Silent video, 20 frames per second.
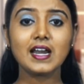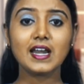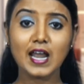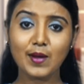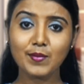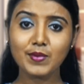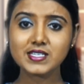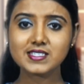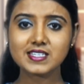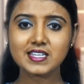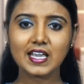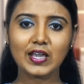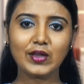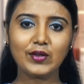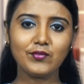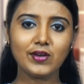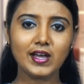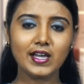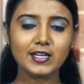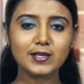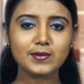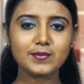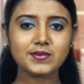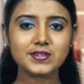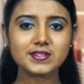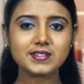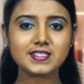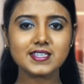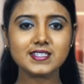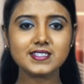నమస్తే వెల్కమ్
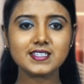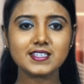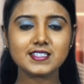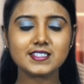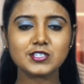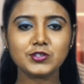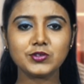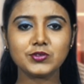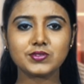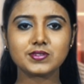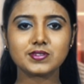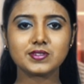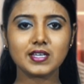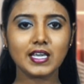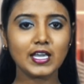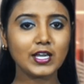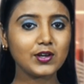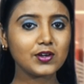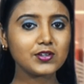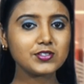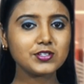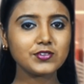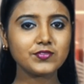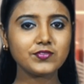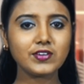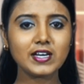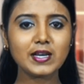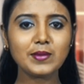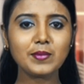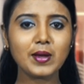టు సి సిక్స్ న్యూస్ ఈరోజు
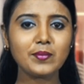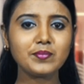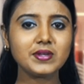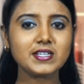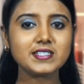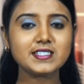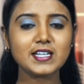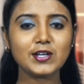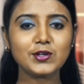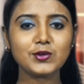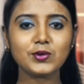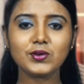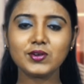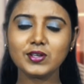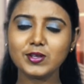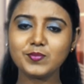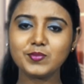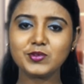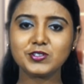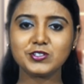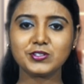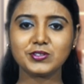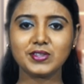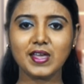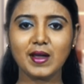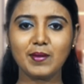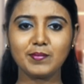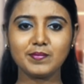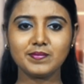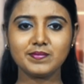ఫిలిం అప్డేట్స్ ఏంటో ఇప్పుడు
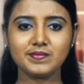చూద్దాం